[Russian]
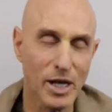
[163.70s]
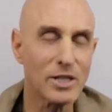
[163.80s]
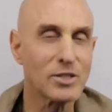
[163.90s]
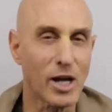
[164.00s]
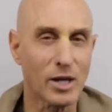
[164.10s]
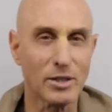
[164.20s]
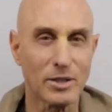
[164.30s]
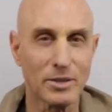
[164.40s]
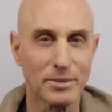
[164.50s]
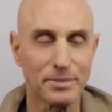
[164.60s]
Ну, может, не
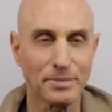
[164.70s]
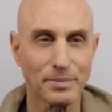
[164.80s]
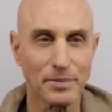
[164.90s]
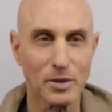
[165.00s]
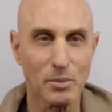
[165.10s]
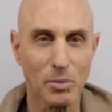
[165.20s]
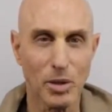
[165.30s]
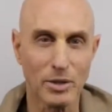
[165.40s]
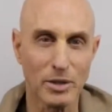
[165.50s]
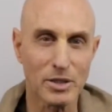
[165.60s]
совсем так, это
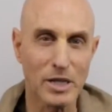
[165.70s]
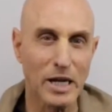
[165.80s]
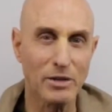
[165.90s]
шутка.